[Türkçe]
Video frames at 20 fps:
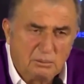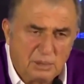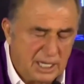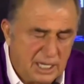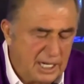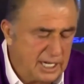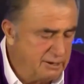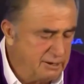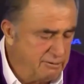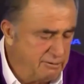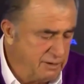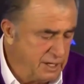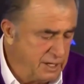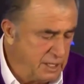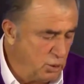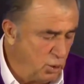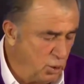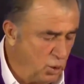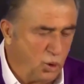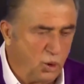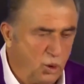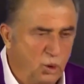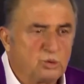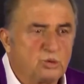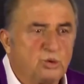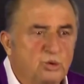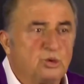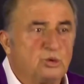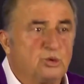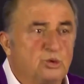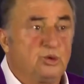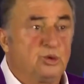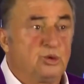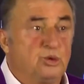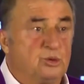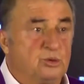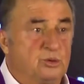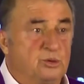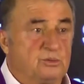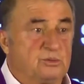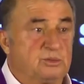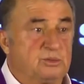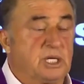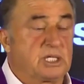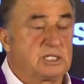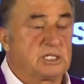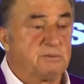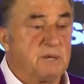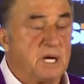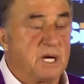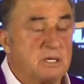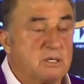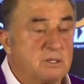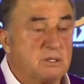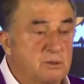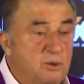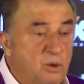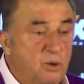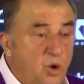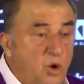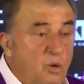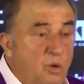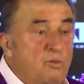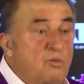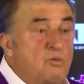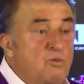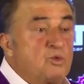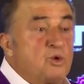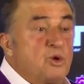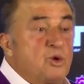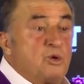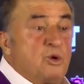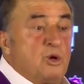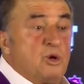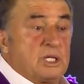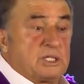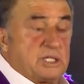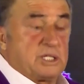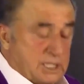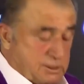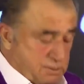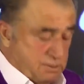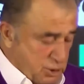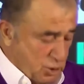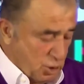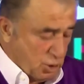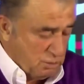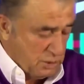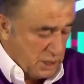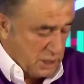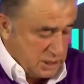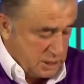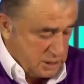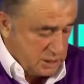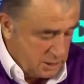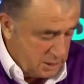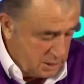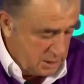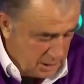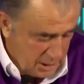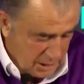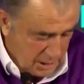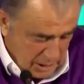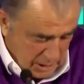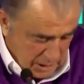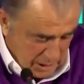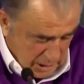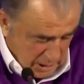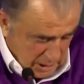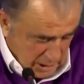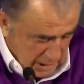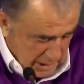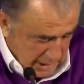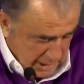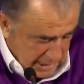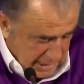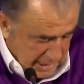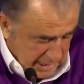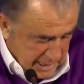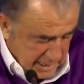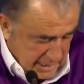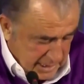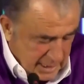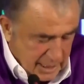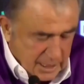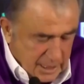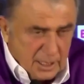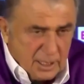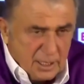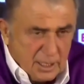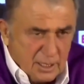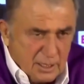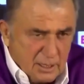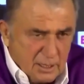Bir an evvel o duyguyu tatmak, o duyguyla tatmin olmak, ee,